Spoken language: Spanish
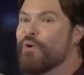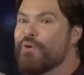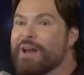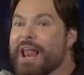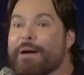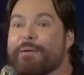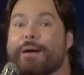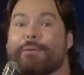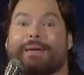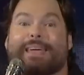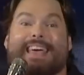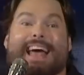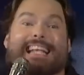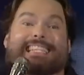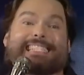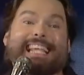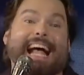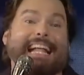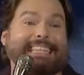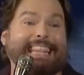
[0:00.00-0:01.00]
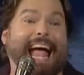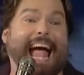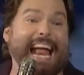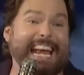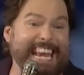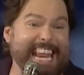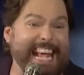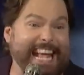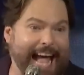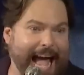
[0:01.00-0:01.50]
Una bebida
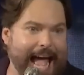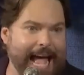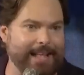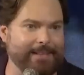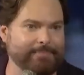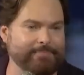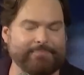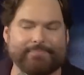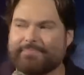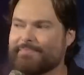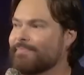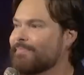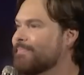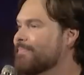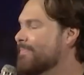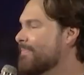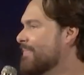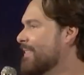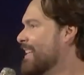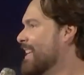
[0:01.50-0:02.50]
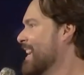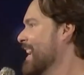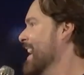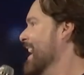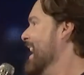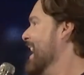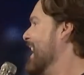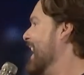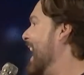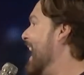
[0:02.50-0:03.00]
satánica
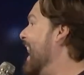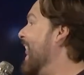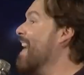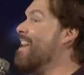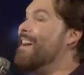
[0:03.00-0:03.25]
que